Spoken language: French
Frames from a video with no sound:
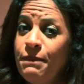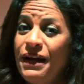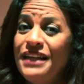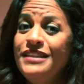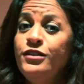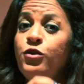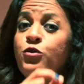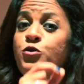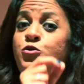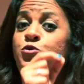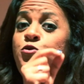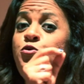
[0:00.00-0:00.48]
pas
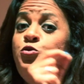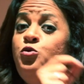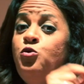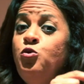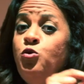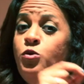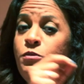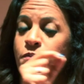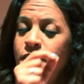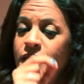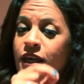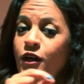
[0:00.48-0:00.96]
de
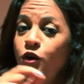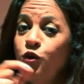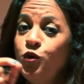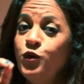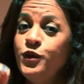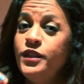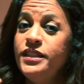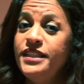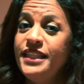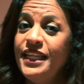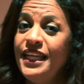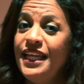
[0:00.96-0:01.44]

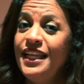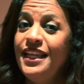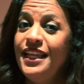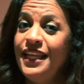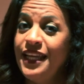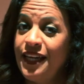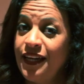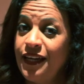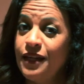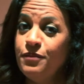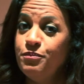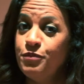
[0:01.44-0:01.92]
numéroter
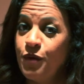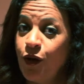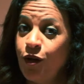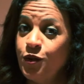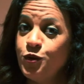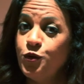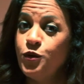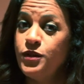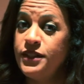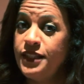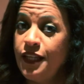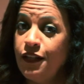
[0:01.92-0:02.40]
les
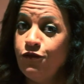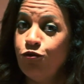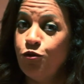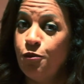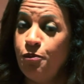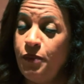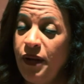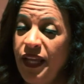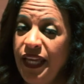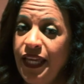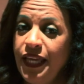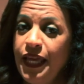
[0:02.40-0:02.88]
réponses, s'il vous
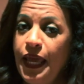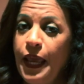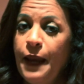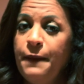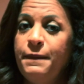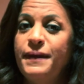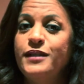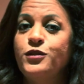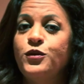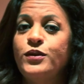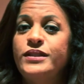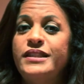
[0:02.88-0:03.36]
plaît,
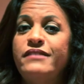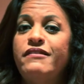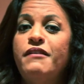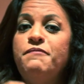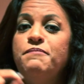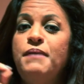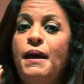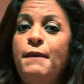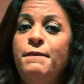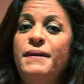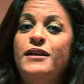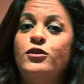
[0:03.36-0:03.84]
parce que ça va
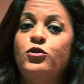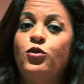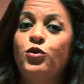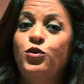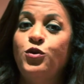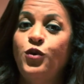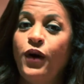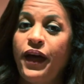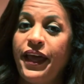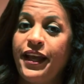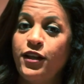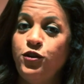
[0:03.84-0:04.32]
permettre au
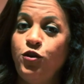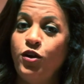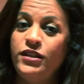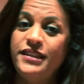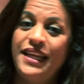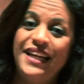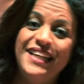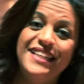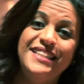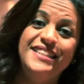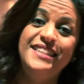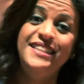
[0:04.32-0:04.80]
correcteur
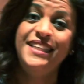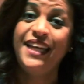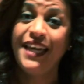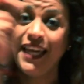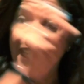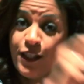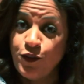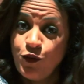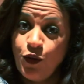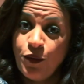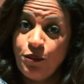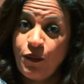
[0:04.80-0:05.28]
d'aller
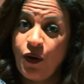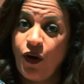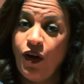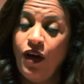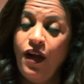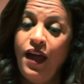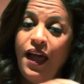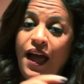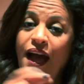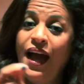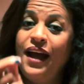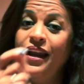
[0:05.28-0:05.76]
directement
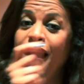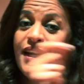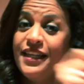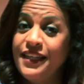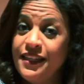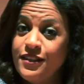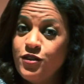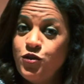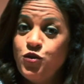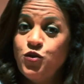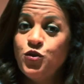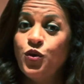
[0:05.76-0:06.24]
à la
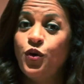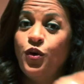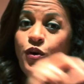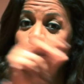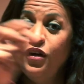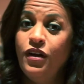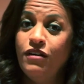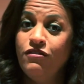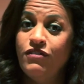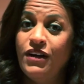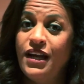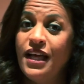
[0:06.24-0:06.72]
question
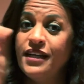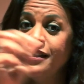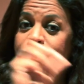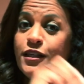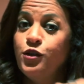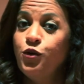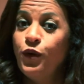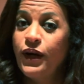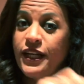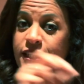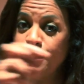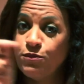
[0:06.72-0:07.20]
voilà, qui
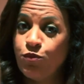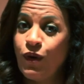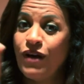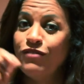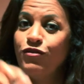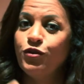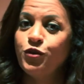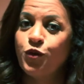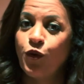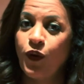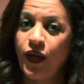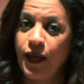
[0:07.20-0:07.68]
correspond à
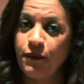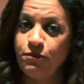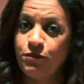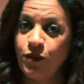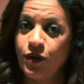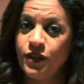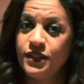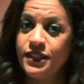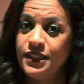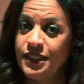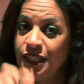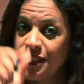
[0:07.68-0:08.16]
votre
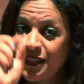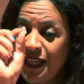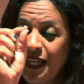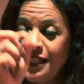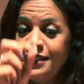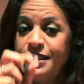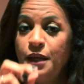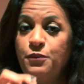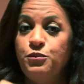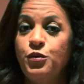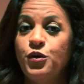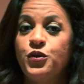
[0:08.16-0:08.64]
réponse. C'est
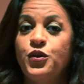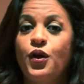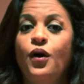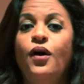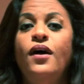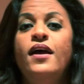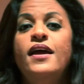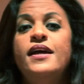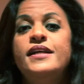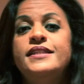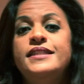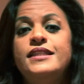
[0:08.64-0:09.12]
très important.
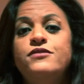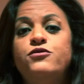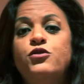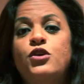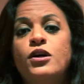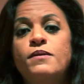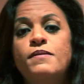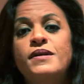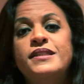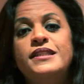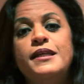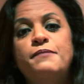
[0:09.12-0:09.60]
Si vous
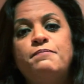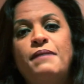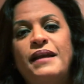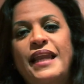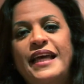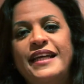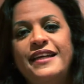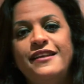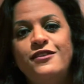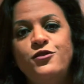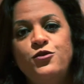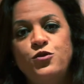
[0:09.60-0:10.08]
commencez par
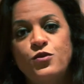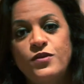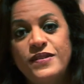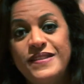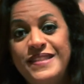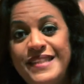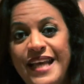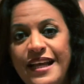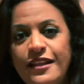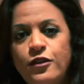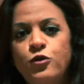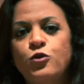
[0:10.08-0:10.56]
la question
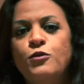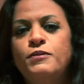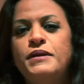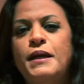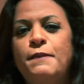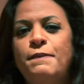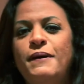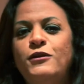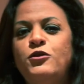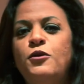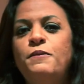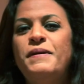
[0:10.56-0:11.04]
7,
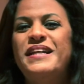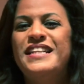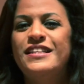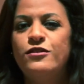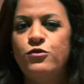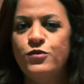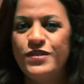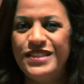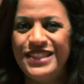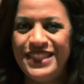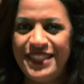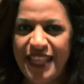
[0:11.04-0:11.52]
n'oubliez pas de mettre
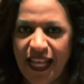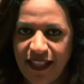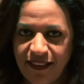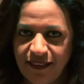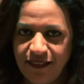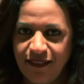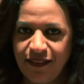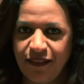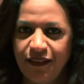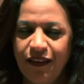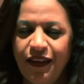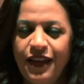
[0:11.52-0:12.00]
le
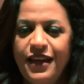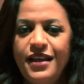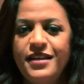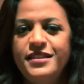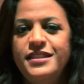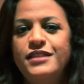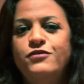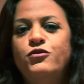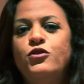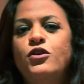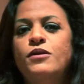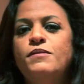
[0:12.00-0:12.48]
7.
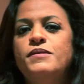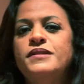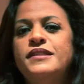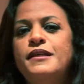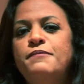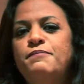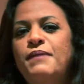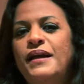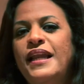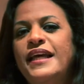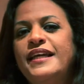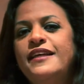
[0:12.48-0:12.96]
Si vous
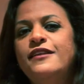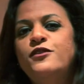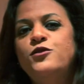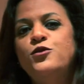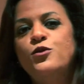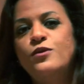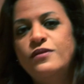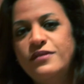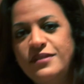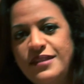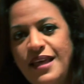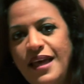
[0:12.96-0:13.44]
commencez par la
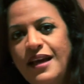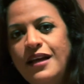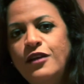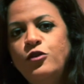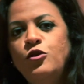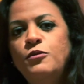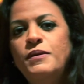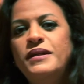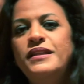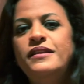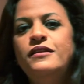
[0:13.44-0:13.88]
question 5,